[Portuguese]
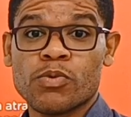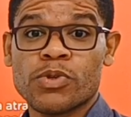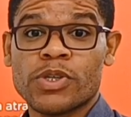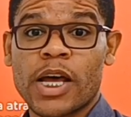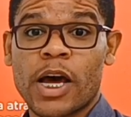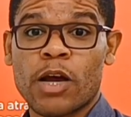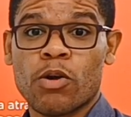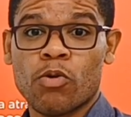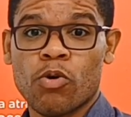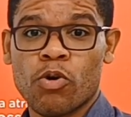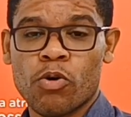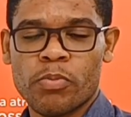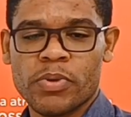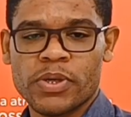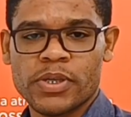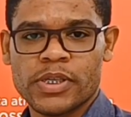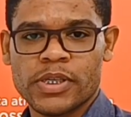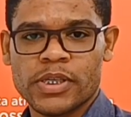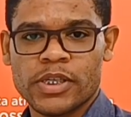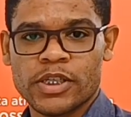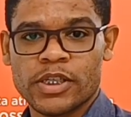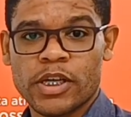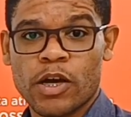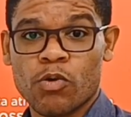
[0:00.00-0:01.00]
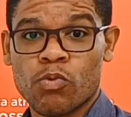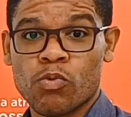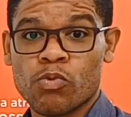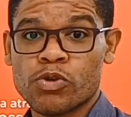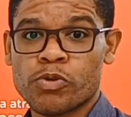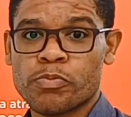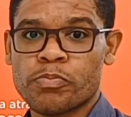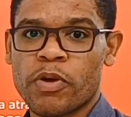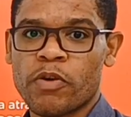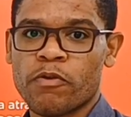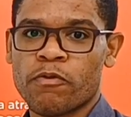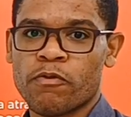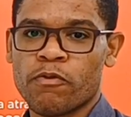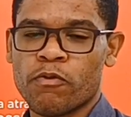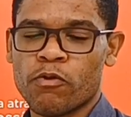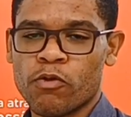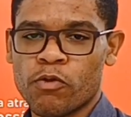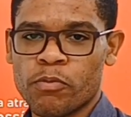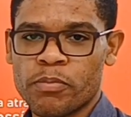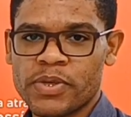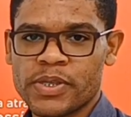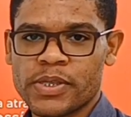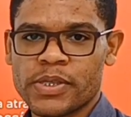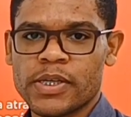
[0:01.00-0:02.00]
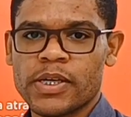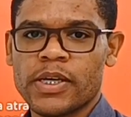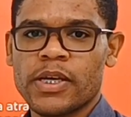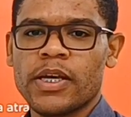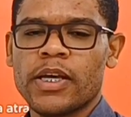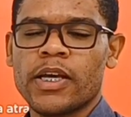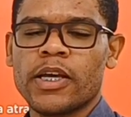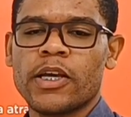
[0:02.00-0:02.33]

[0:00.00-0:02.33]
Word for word: os aromas de alguns perfumes